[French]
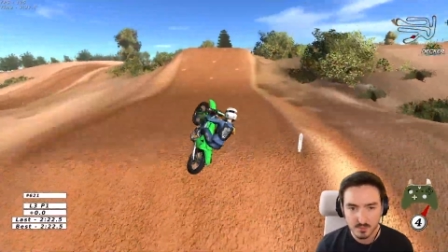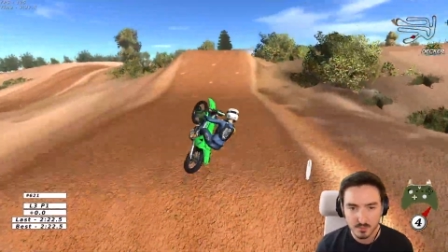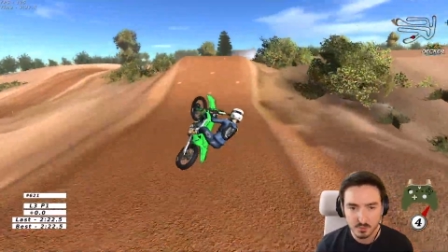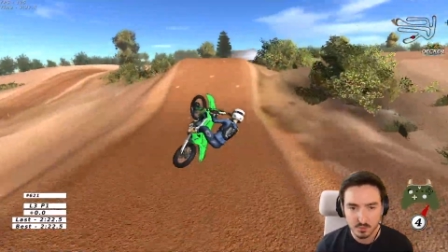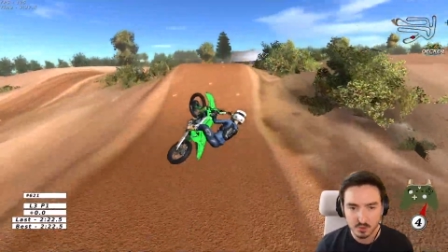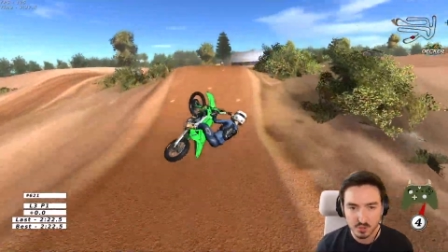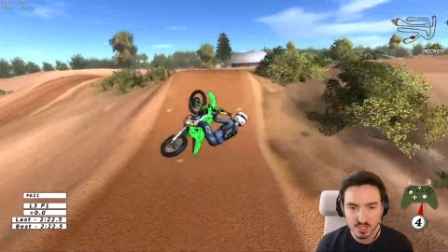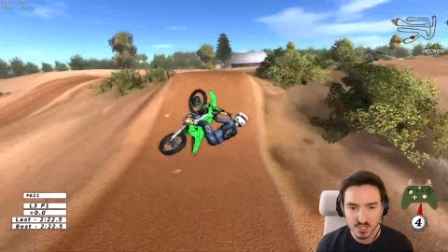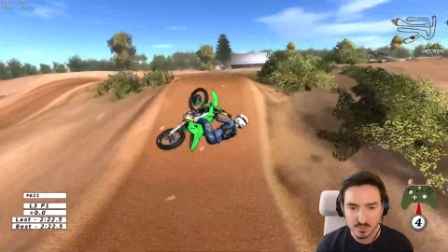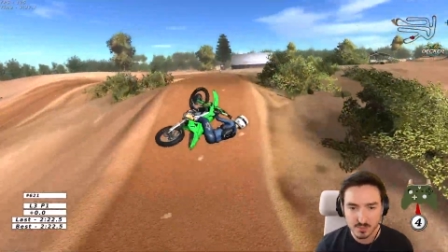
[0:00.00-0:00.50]
En
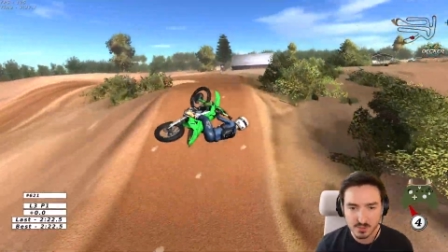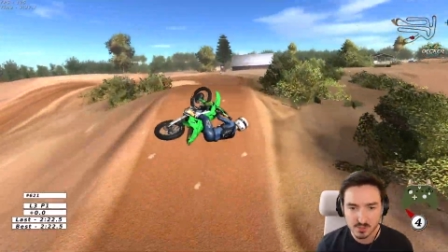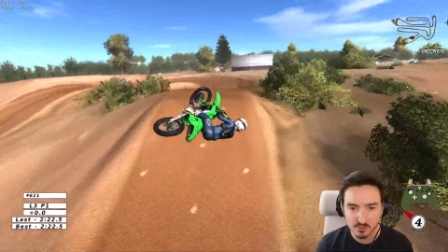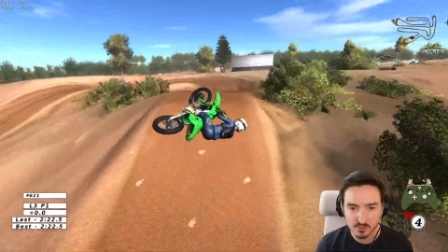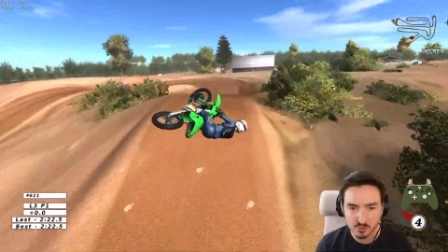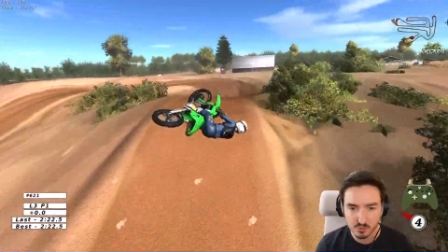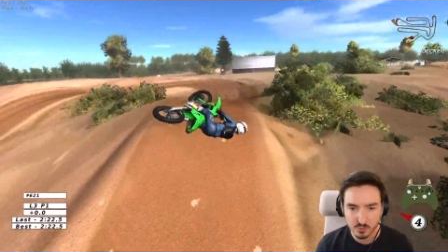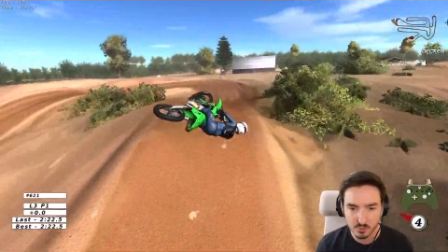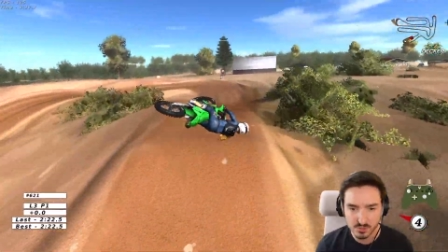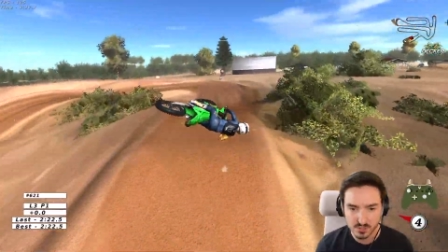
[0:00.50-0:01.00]
tout cas, je sais pas ce que
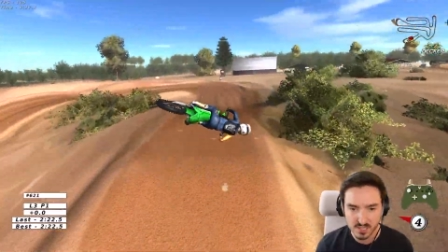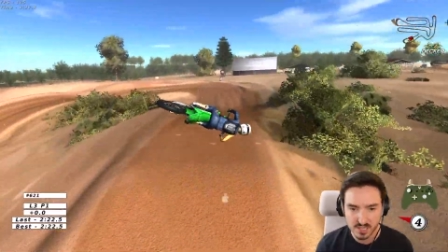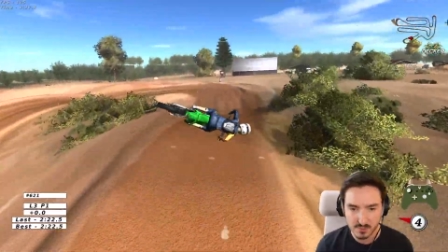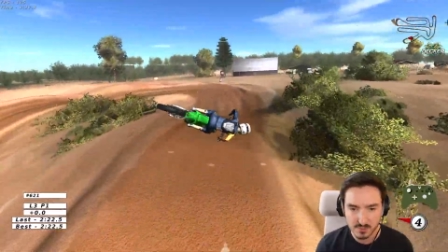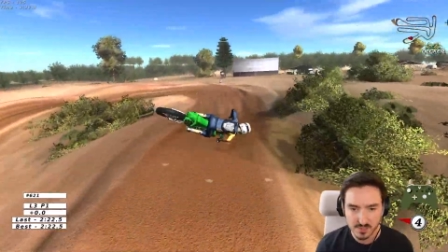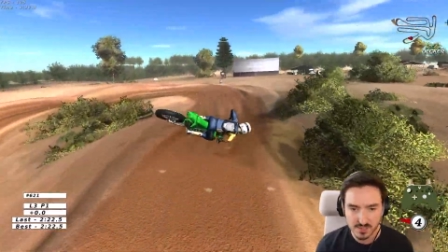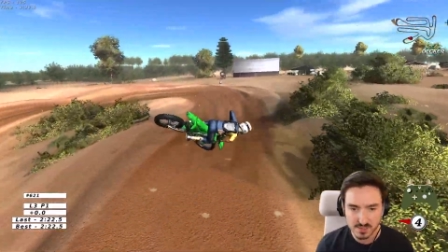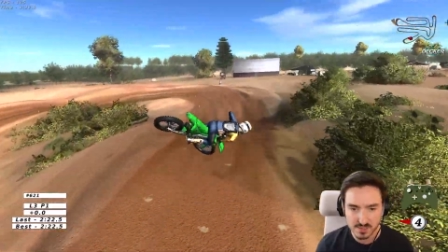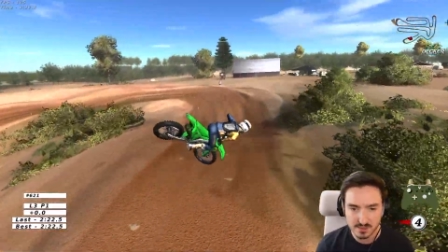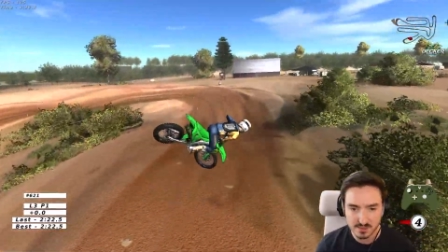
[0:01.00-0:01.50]
vous en pensez de la
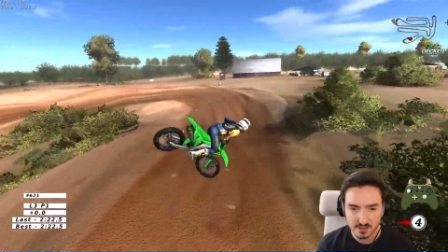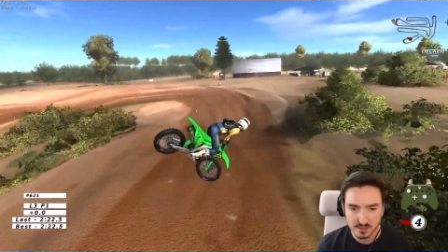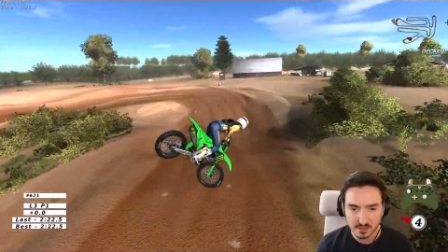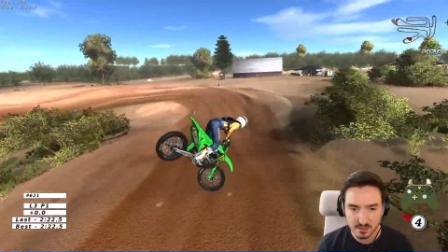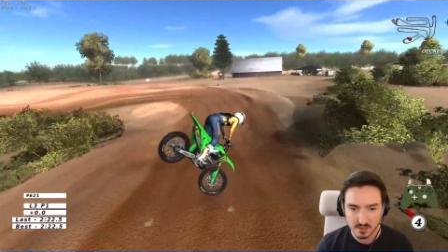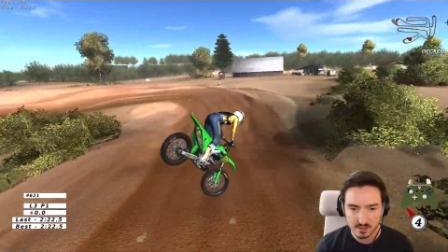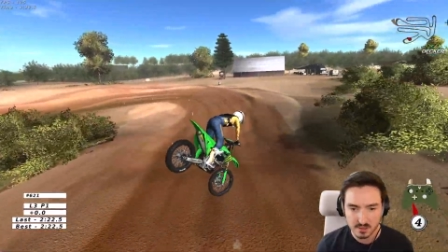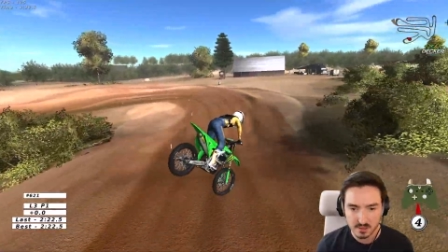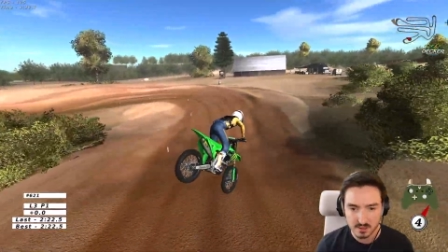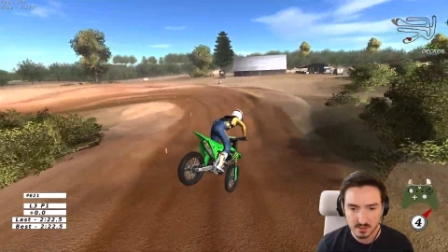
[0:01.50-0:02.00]
piste.
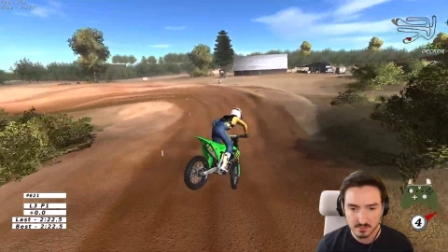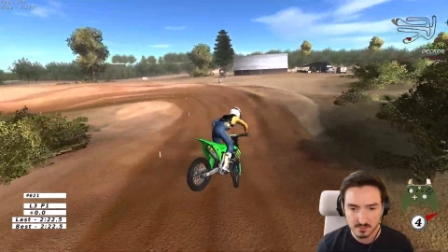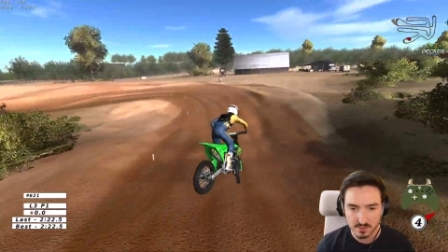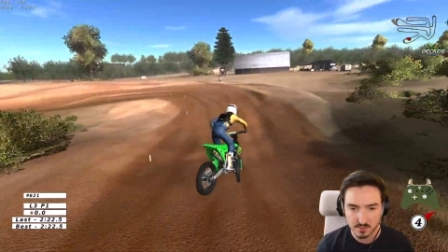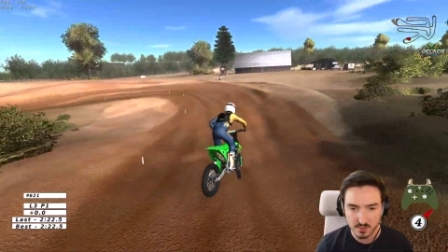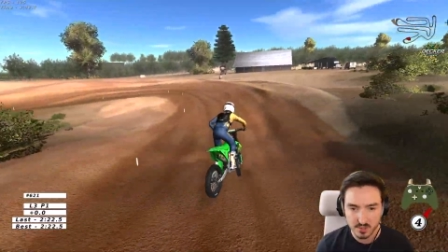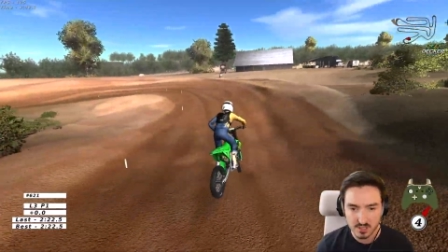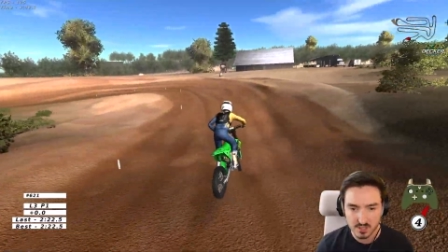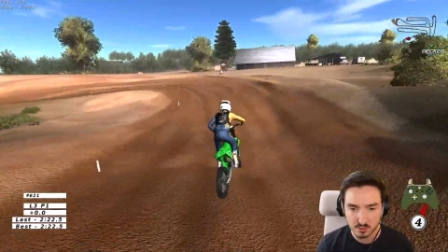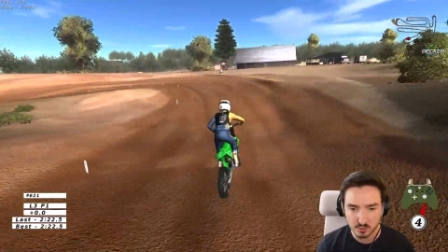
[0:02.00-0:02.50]
Mais
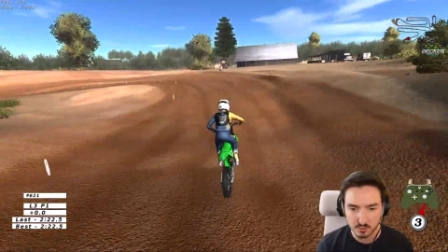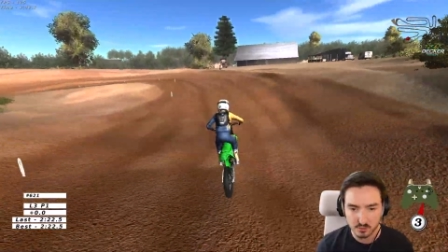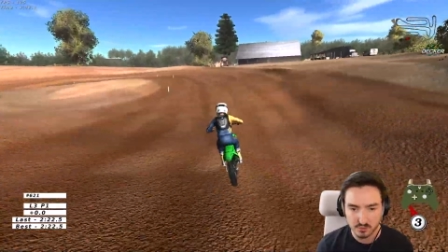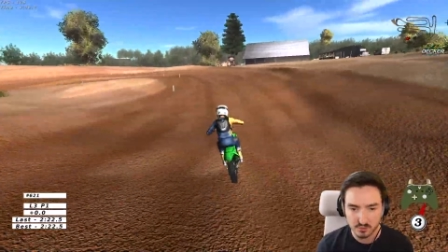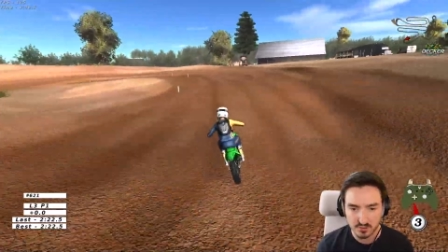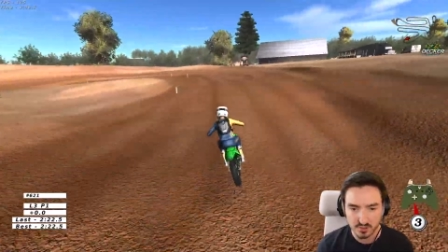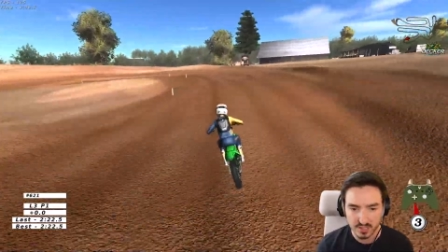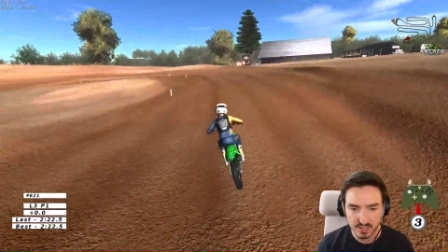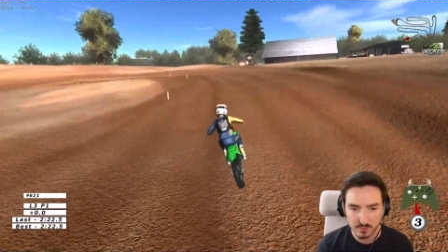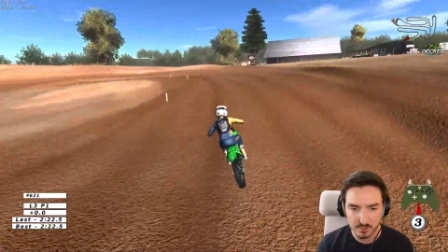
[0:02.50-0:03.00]
moi, je la trouve
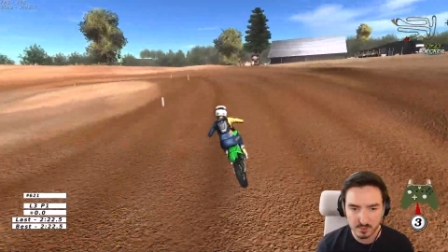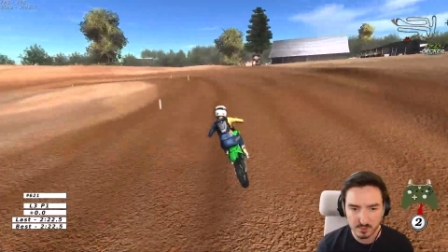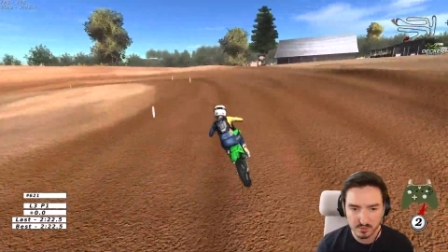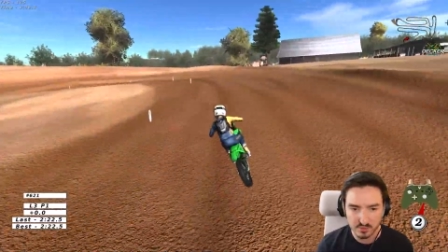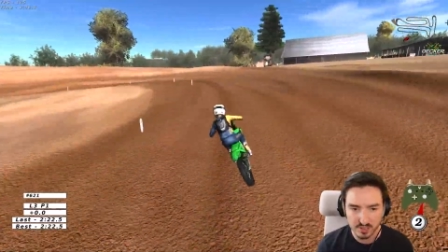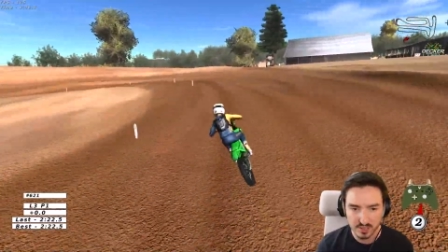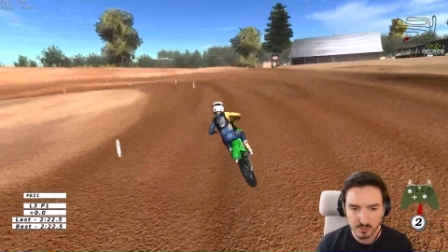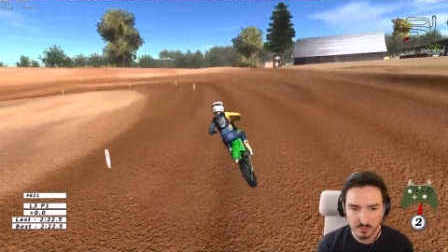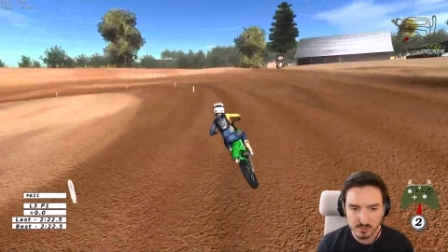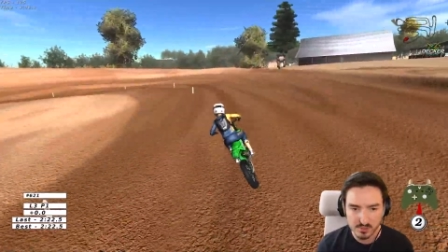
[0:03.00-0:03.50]
vraiment,
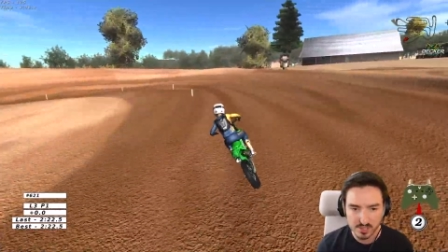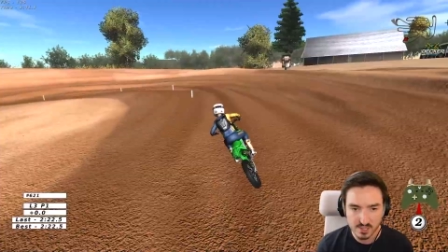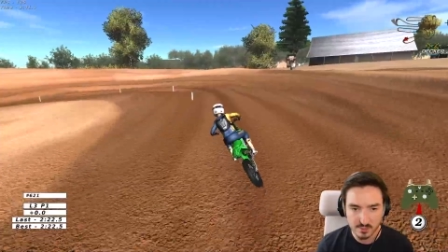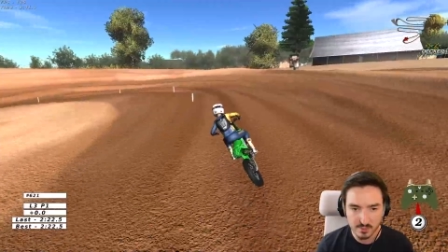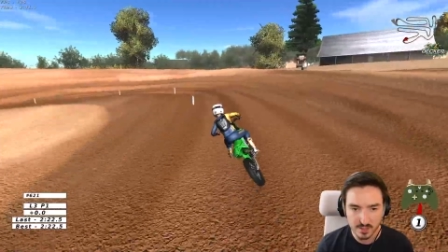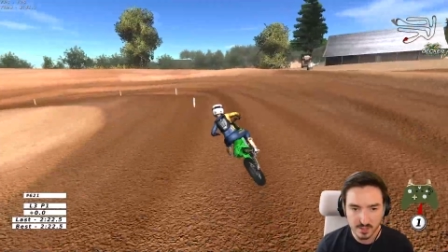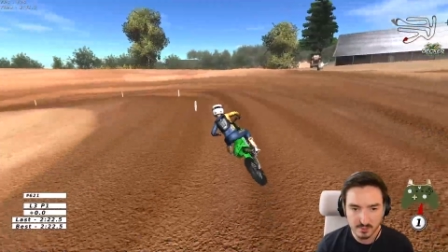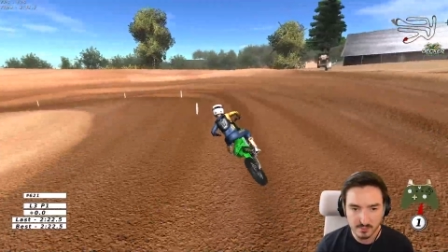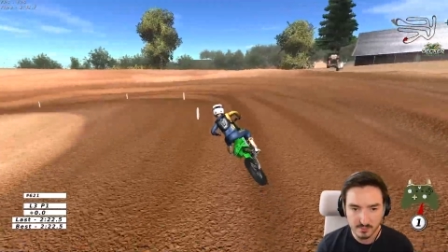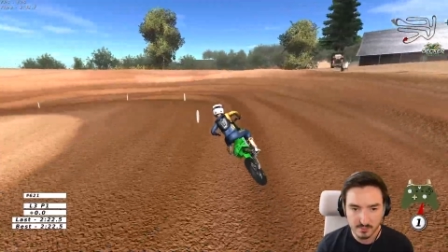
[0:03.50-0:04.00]
vraiment sympa.